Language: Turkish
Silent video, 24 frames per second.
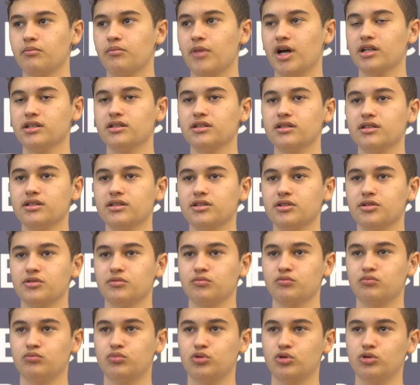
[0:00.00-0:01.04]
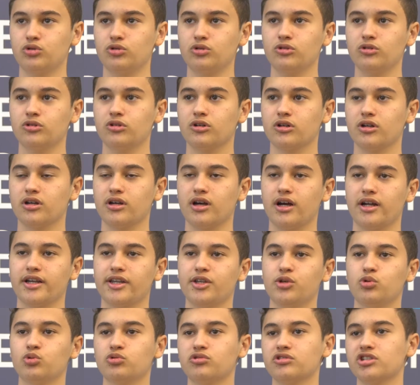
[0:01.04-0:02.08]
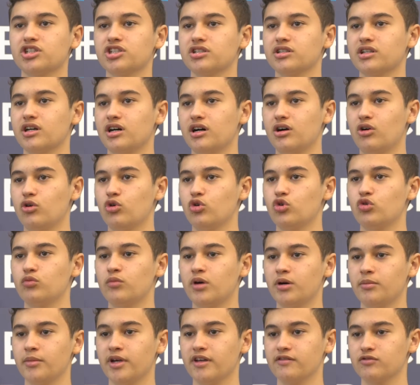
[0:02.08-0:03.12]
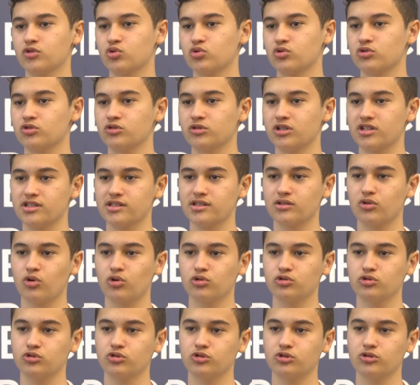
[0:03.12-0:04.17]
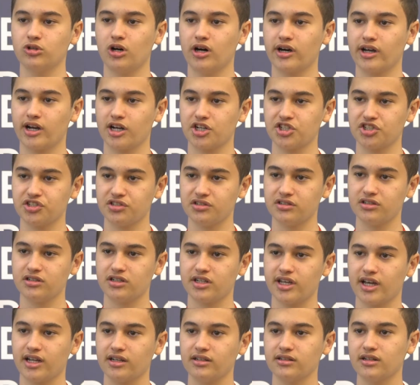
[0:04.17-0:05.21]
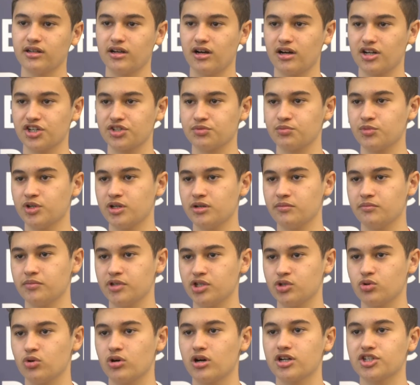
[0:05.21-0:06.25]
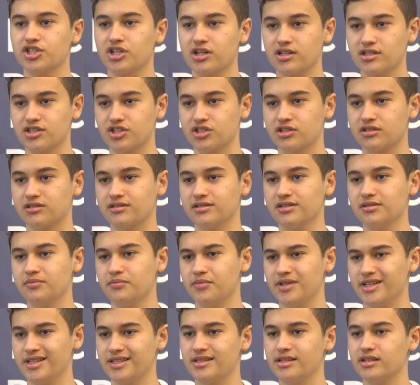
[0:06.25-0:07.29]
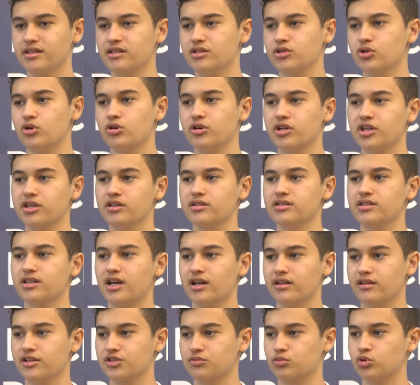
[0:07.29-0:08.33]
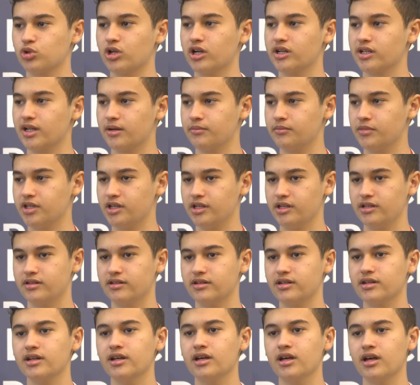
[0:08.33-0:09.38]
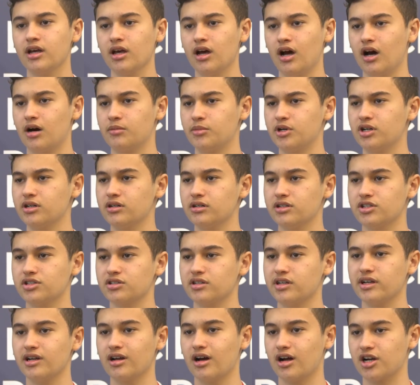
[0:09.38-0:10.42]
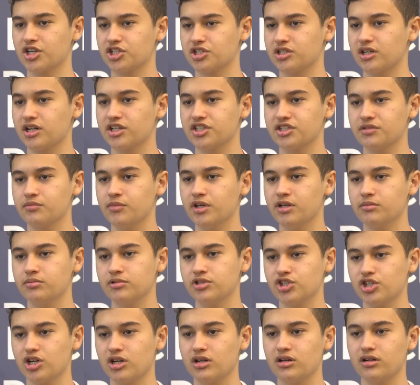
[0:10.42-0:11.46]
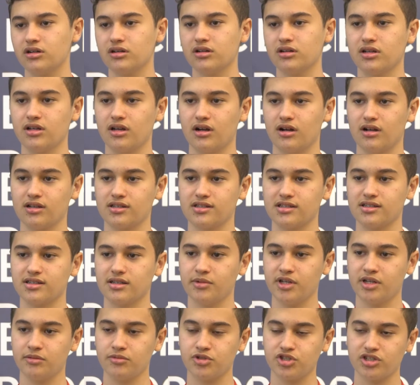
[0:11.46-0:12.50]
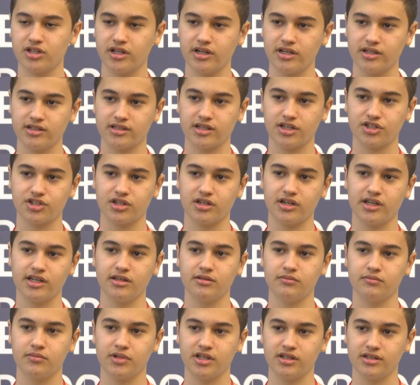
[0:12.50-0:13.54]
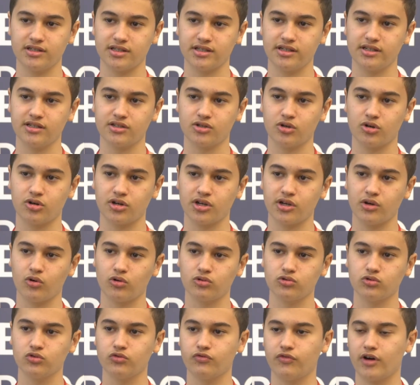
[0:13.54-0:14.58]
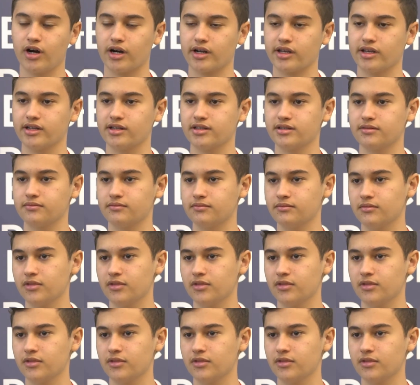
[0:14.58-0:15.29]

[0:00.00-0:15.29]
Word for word: Ben bu hani yurt dışında okuma mevzusunun nasıl olduğunu araştırırken karşıma birçok ajans çıktı. PCE Turkey sadece bunlardan biriydi. Ama işte karşılaştırma yapınca aslında benim için en iyi seçeneğin PCE Turkey olduğunu fark ettim.